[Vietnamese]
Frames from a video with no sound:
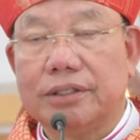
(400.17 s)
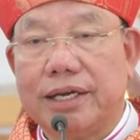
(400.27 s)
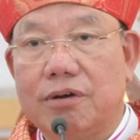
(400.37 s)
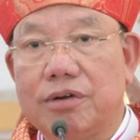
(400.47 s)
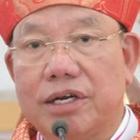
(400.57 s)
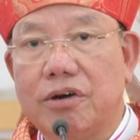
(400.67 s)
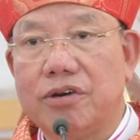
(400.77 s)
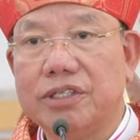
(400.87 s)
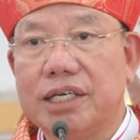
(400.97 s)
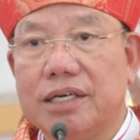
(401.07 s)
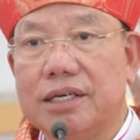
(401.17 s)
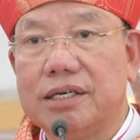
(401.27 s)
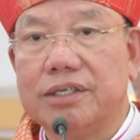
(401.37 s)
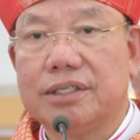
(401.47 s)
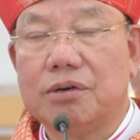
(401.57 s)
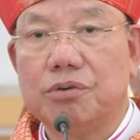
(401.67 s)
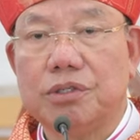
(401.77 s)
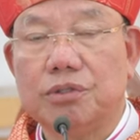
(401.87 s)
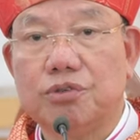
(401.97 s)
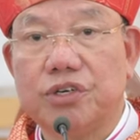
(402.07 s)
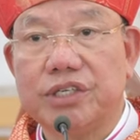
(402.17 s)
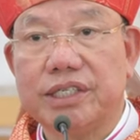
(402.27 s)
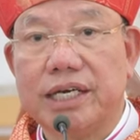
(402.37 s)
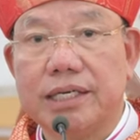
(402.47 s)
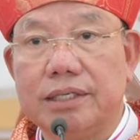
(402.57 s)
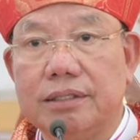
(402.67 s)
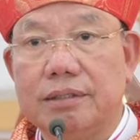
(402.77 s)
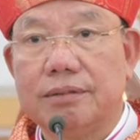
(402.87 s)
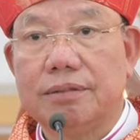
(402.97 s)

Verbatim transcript: theo là đón nhận lời giáo huấn của người ấy,